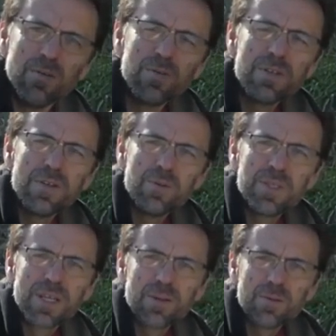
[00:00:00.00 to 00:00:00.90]
Vous avez le
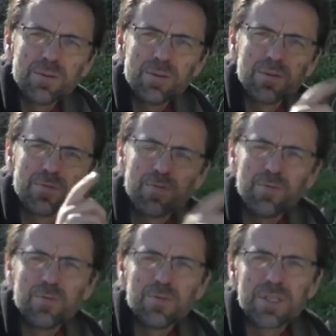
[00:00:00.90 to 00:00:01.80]
petit cadeau,
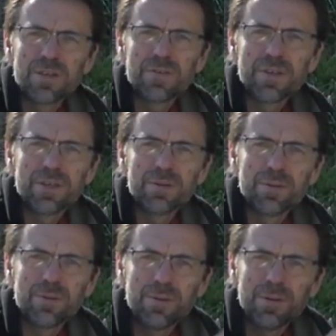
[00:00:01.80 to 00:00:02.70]
vous avez
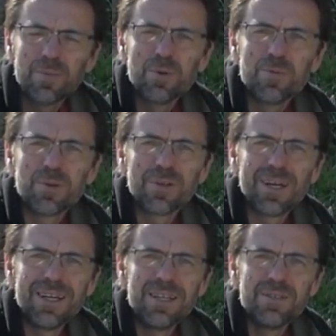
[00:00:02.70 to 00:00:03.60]
euh, l'abonnement
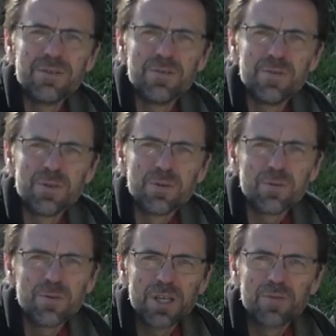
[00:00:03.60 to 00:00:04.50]
à la liste de
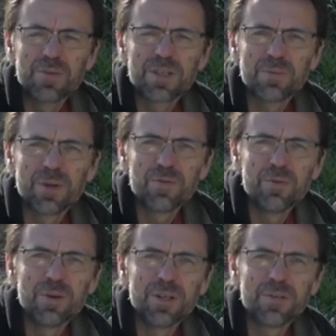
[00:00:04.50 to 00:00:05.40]
diffusion et vous serez
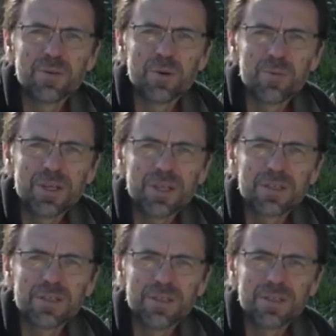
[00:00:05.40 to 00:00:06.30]
prévenu en
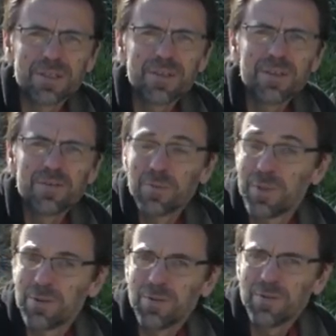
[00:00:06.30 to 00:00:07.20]
avant-première euh, quand la
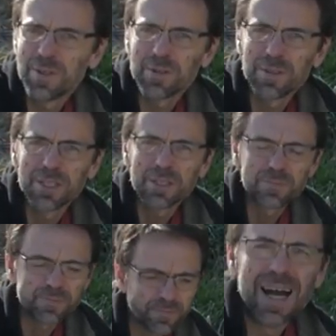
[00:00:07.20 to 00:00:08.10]
formation va sortir.
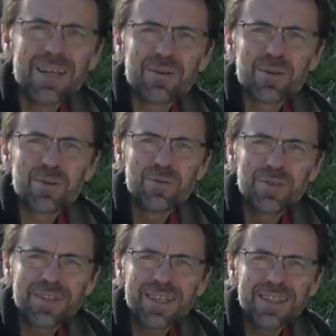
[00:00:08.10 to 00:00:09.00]
Allez, on se retrouve
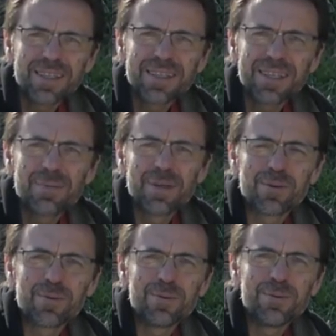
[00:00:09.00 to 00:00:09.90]
très très très
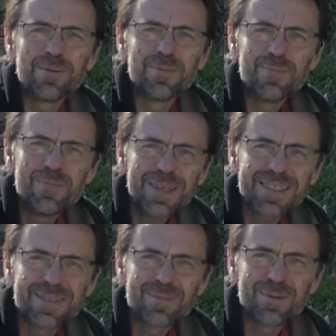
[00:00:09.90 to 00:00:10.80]
bientôt.
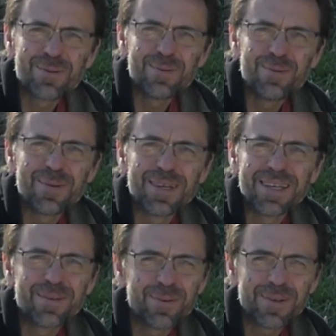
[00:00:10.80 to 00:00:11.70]
Merci beaucoup
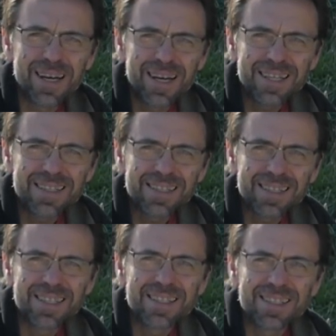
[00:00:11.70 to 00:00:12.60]
et donc à
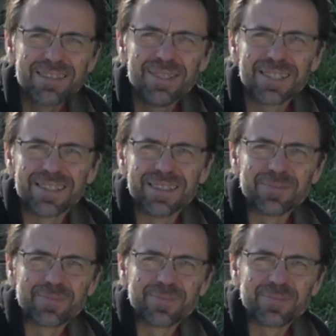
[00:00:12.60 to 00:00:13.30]
très très vite.